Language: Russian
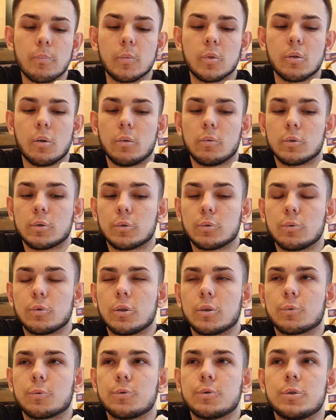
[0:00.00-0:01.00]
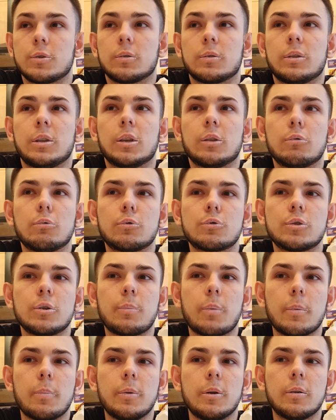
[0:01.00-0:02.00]
но ну, а вот тут откусил, нету уже
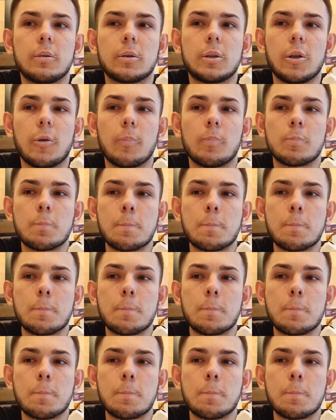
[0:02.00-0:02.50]
по белке.